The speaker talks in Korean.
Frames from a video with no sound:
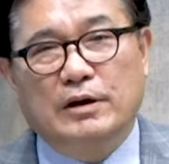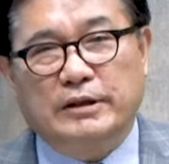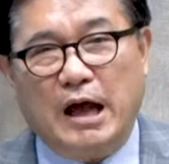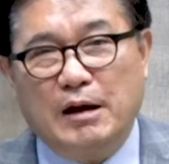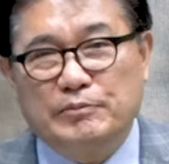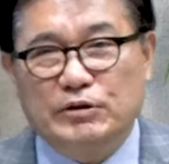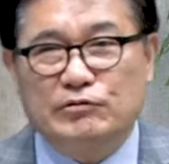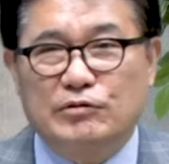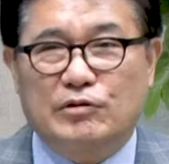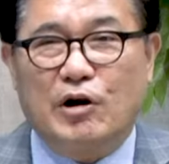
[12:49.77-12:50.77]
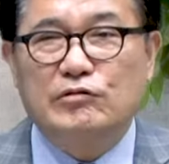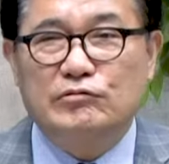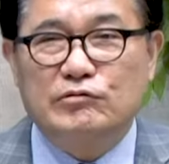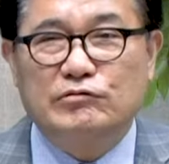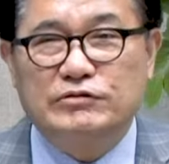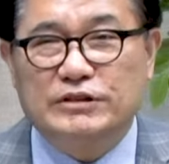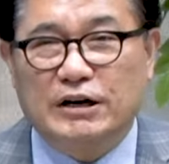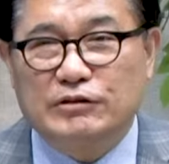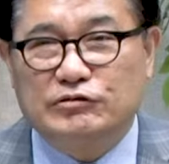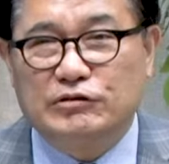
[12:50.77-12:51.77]
대한민국 건국
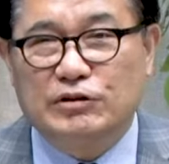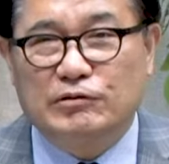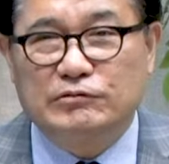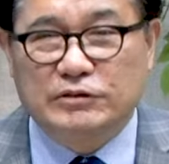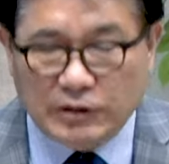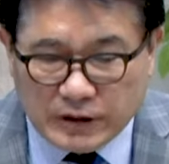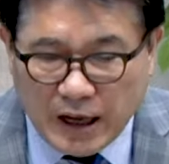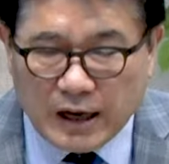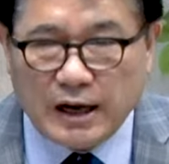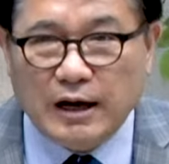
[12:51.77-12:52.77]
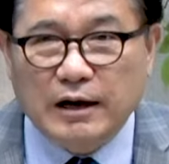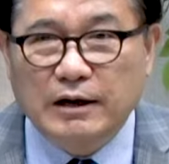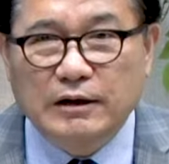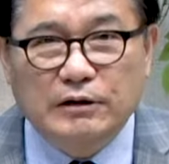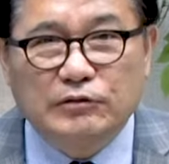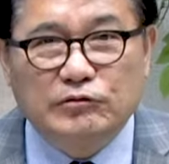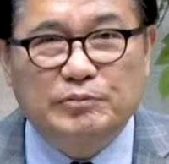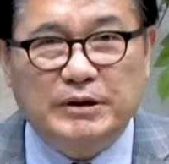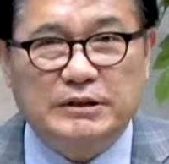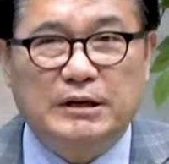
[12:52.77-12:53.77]
훈장을 주려고 그러다가
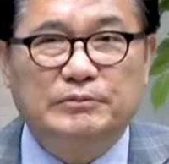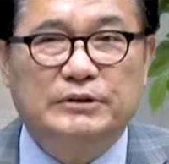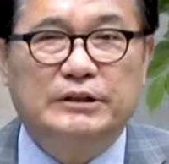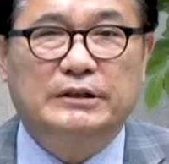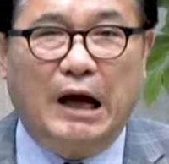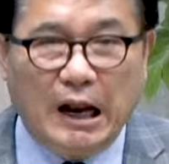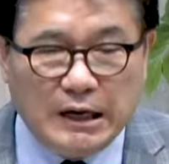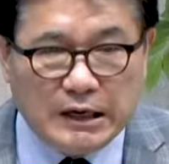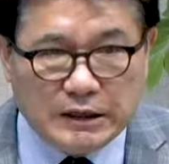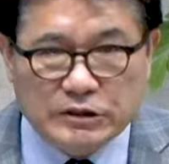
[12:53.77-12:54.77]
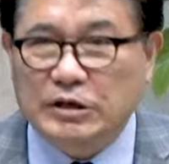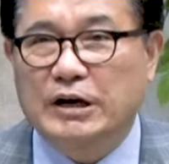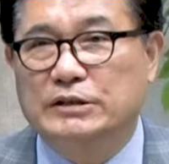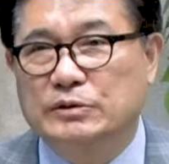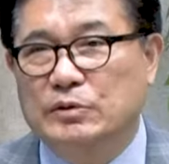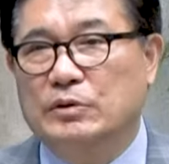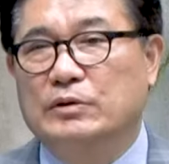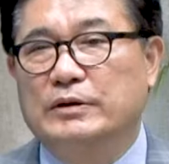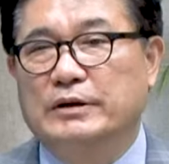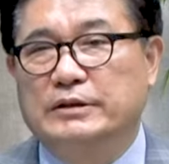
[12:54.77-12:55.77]
우파 사람들이 난리를
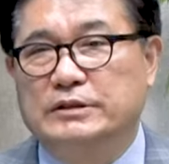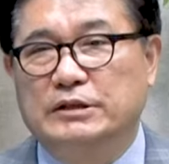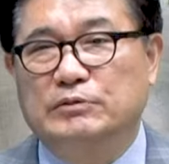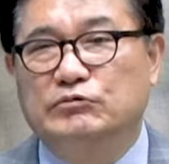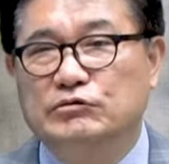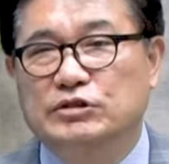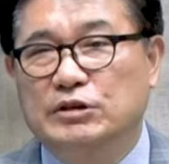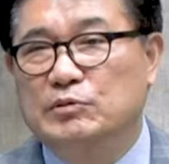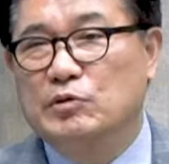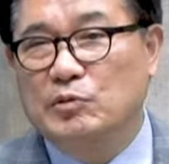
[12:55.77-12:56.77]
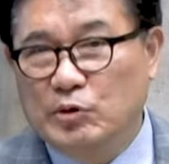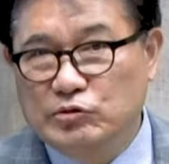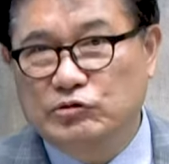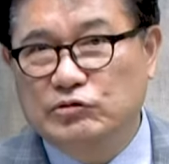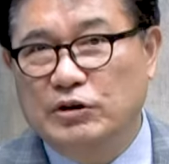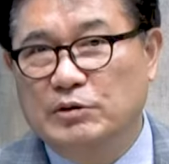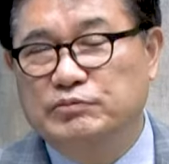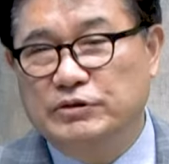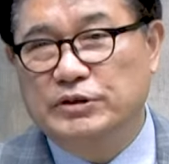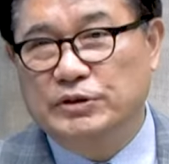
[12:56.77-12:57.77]
쳐가지고 지금 눈치를 보고 못 주는 거일
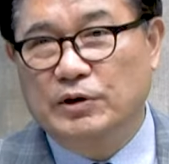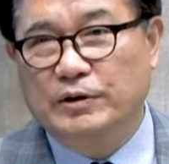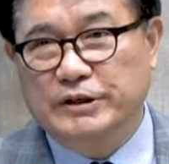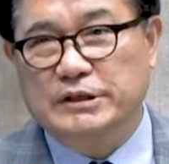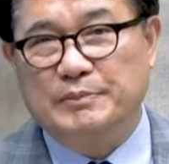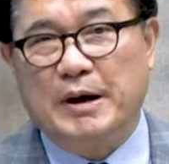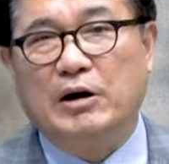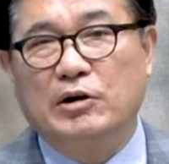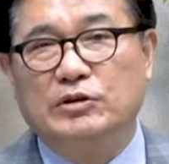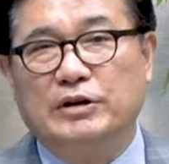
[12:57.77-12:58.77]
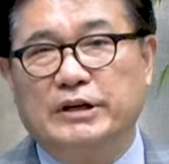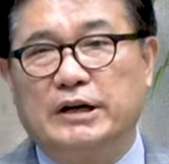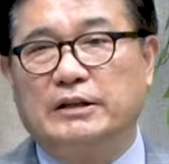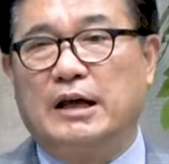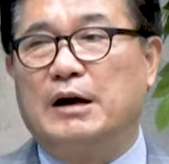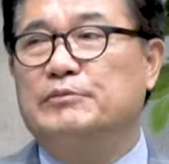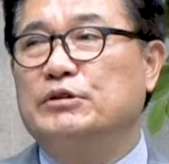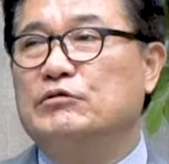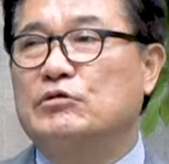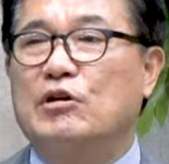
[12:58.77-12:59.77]
뿐이죠. 이제 박헌영이가
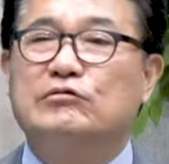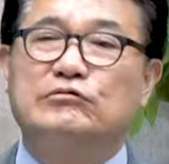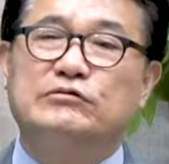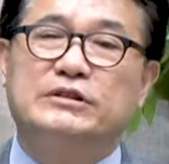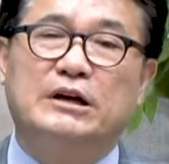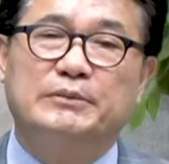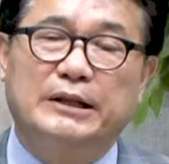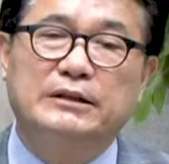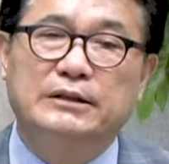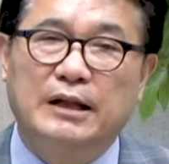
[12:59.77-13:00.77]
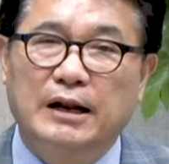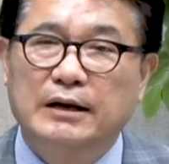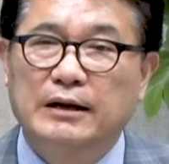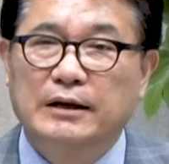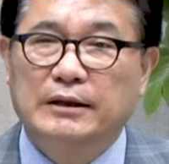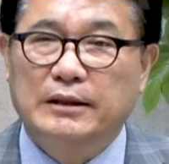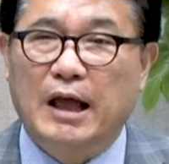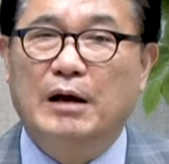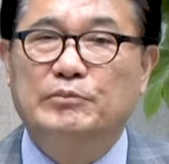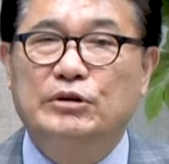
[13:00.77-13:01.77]
대한민국 건국 훈장을 받는 날
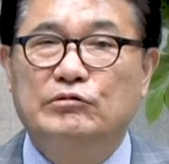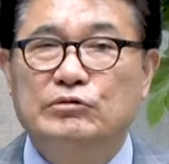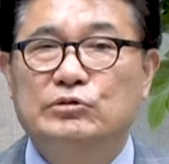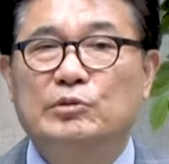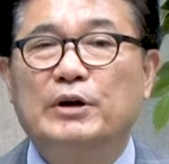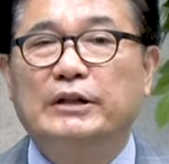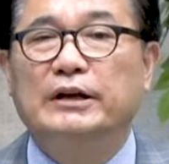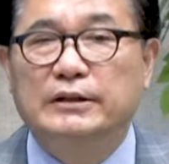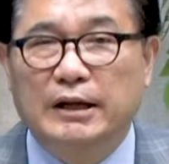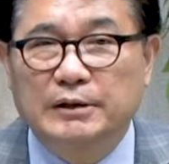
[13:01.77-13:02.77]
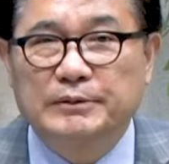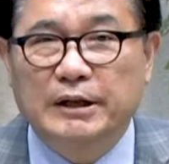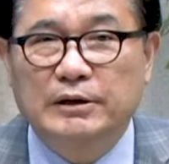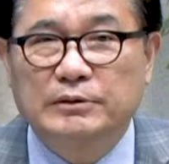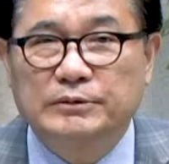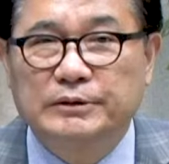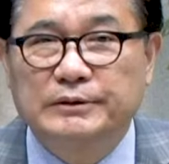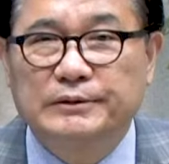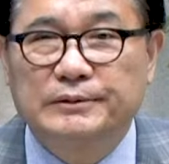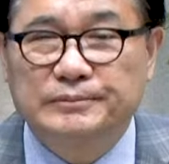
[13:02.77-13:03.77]
대한민국은 소멸되는 날입니다,
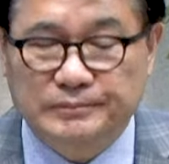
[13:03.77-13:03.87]
여러분.